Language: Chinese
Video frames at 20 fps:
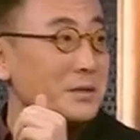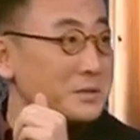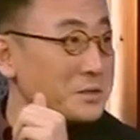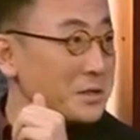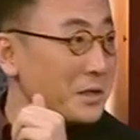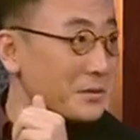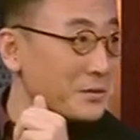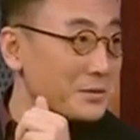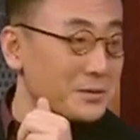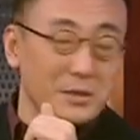
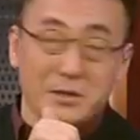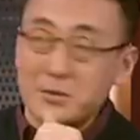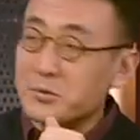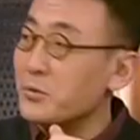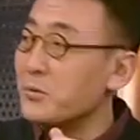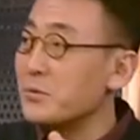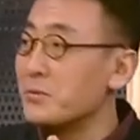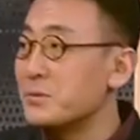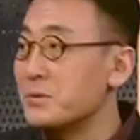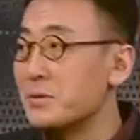绛那
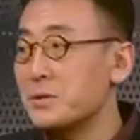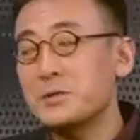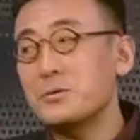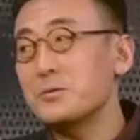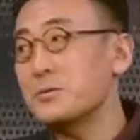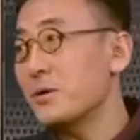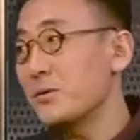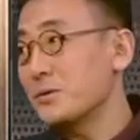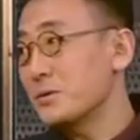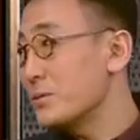种，那都
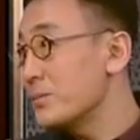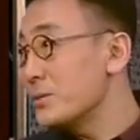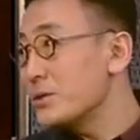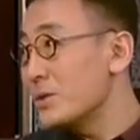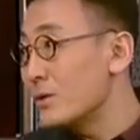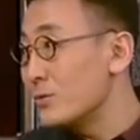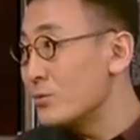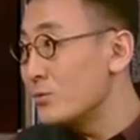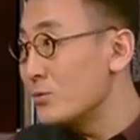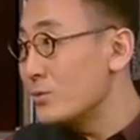到什么
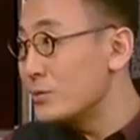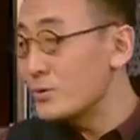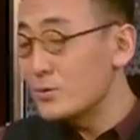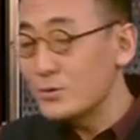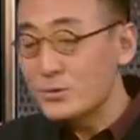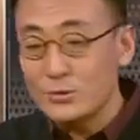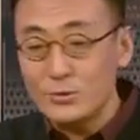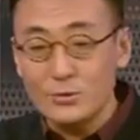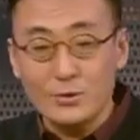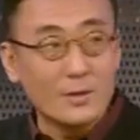程度？就
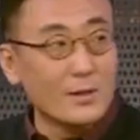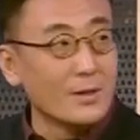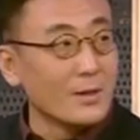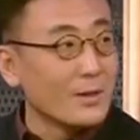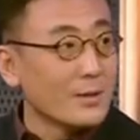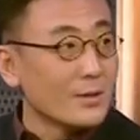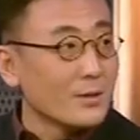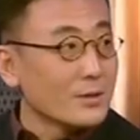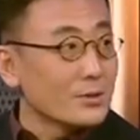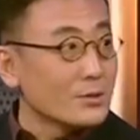是
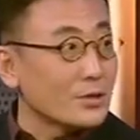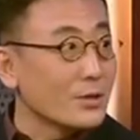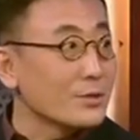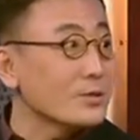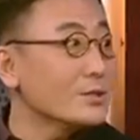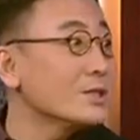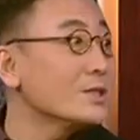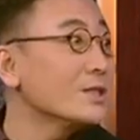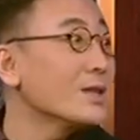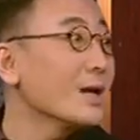成
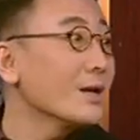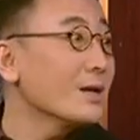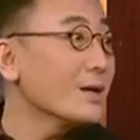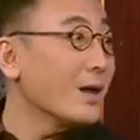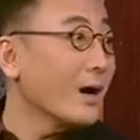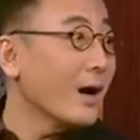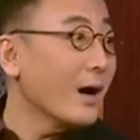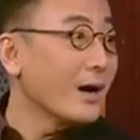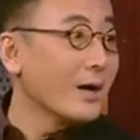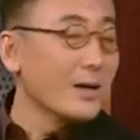仙
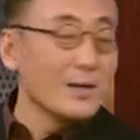了，对，